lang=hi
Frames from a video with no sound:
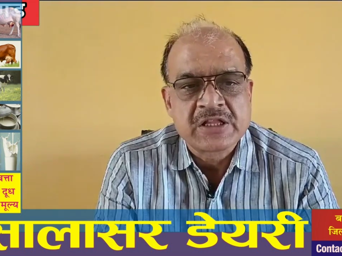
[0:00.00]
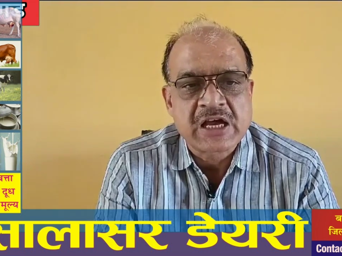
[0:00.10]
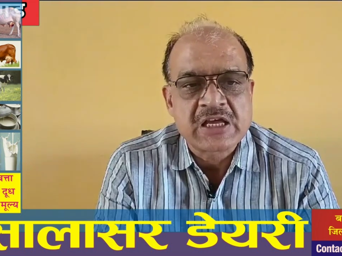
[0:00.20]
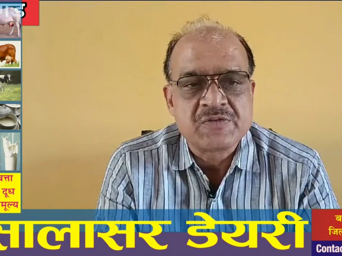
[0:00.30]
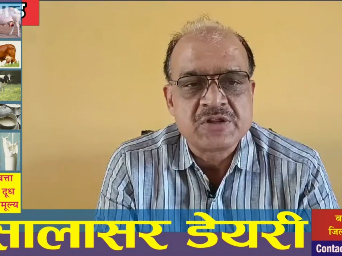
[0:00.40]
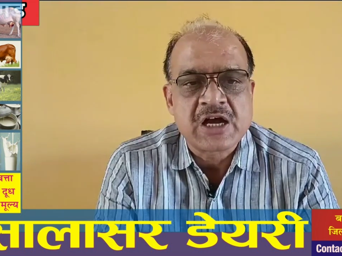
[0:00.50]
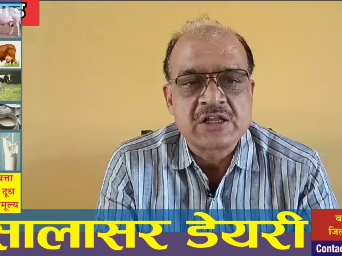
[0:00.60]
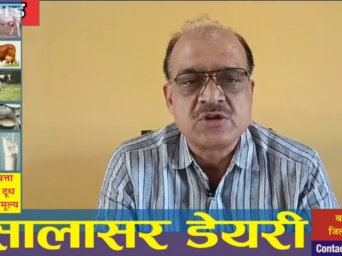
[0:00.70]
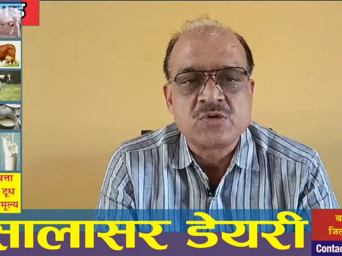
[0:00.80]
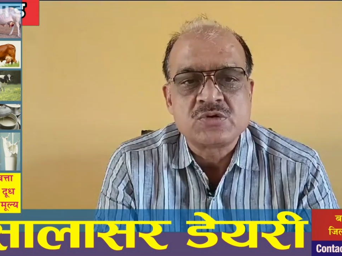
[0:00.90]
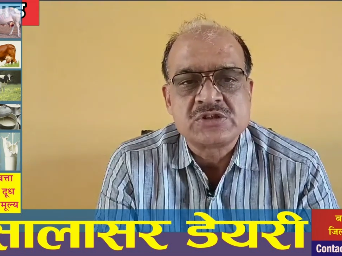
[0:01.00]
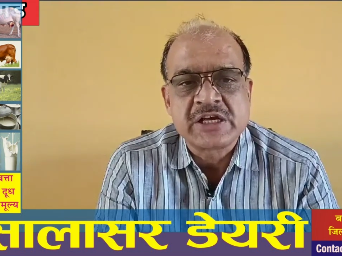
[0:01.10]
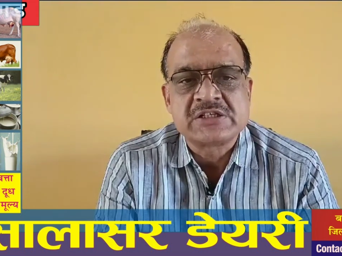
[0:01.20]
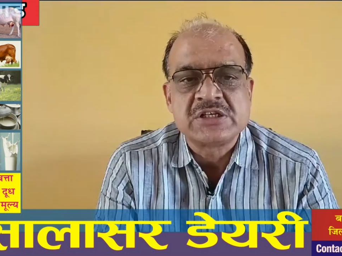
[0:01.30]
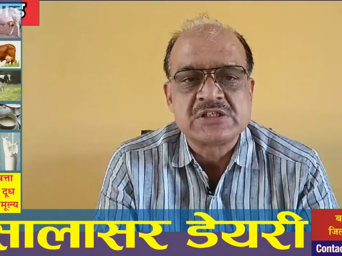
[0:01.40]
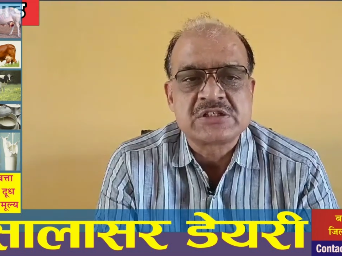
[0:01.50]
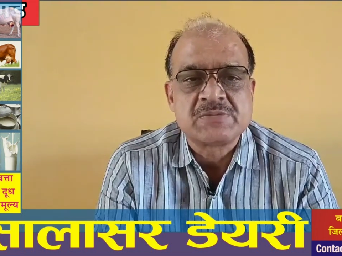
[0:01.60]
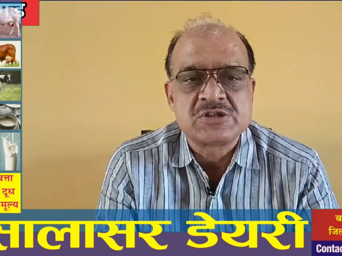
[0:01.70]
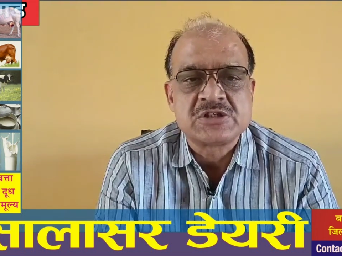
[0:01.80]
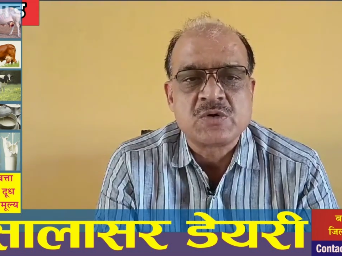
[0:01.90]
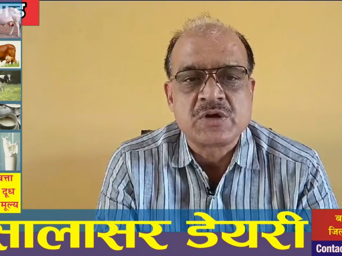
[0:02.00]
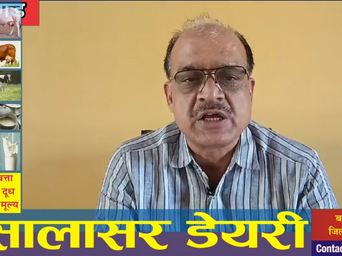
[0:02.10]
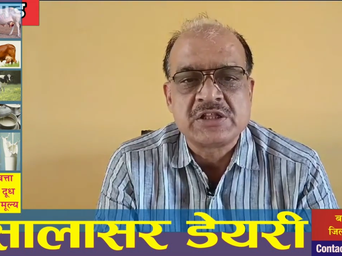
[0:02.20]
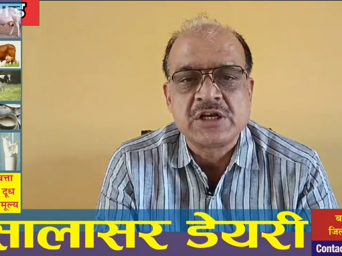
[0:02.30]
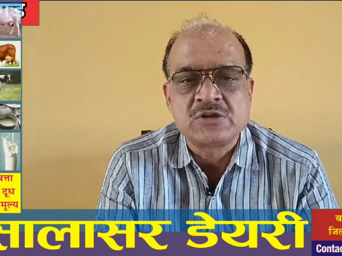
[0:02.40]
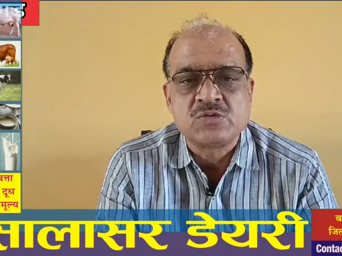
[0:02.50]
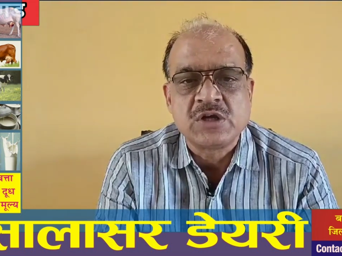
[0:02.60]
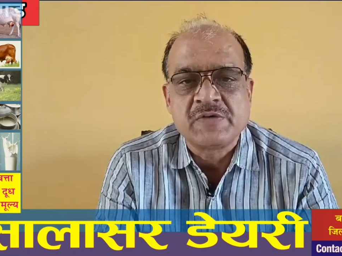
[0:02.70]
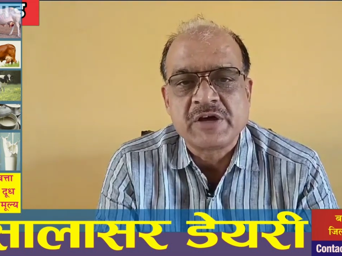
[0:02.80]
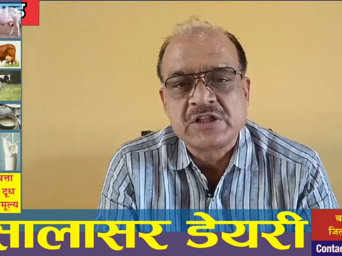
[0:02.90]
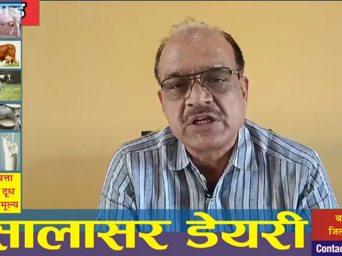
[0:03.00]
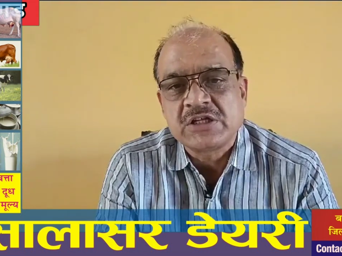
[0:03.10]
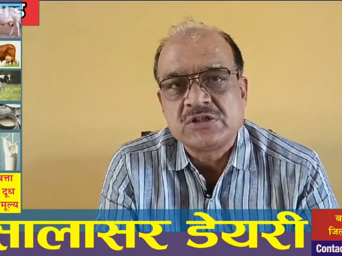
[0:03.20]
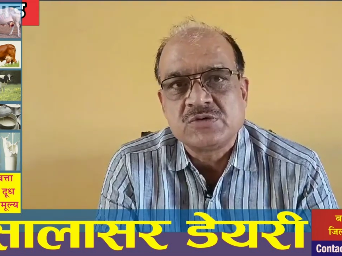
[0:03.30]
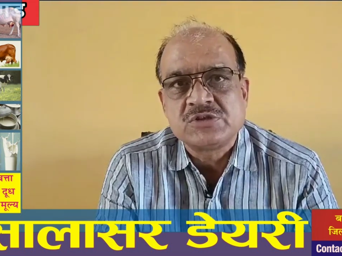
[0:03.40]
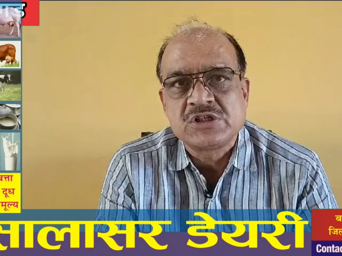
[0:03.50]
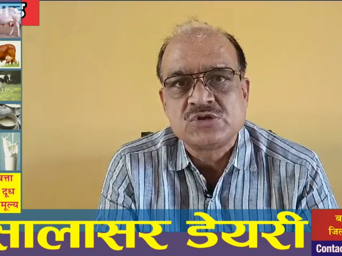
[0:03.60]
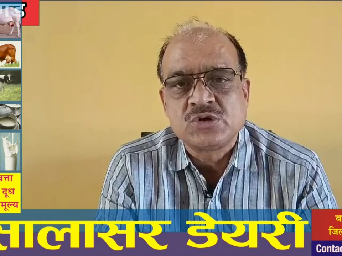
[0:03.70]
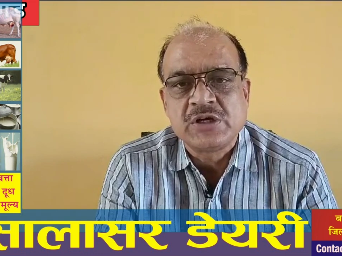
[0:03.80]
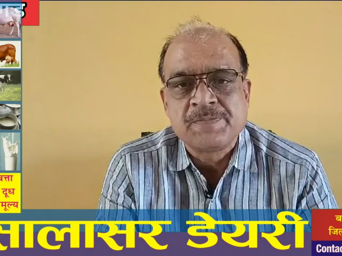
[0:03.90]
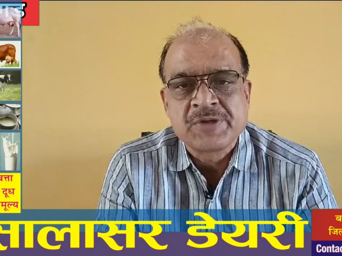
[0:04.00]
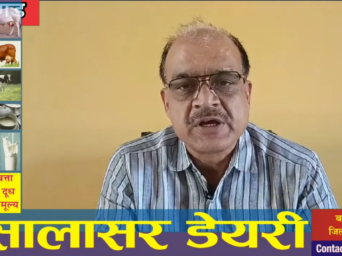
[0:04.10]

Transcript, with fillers: ताकि विद्यार्थियों को शैक्षिक समस्याओं के अतिरिक्त उनके व्यक्तिगत जीवन से जुड़ी